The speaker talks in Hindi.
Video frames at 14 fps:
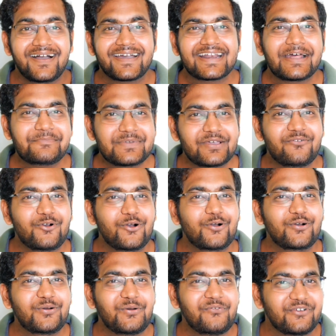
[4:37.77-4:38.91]
अगर आपने वो
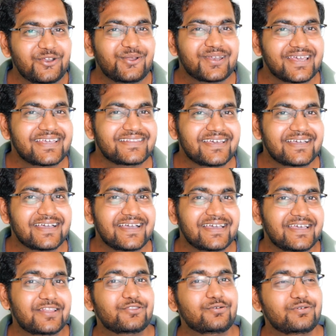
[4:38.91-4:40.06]
वीडियो नहीं देखा
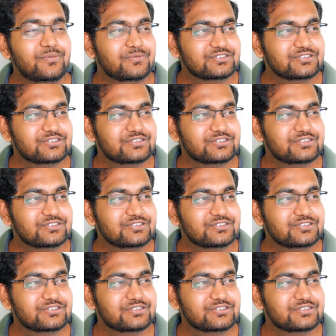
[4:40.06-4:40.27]
है तो